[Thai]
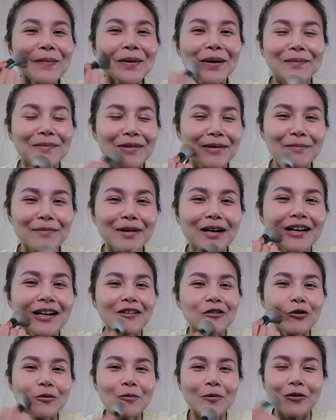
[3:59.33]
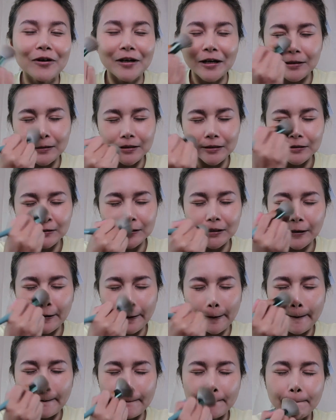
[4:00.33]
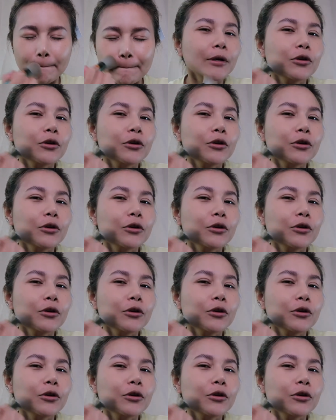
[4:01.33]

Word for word: แบบมันอรูขหมนได้จริงๆอะ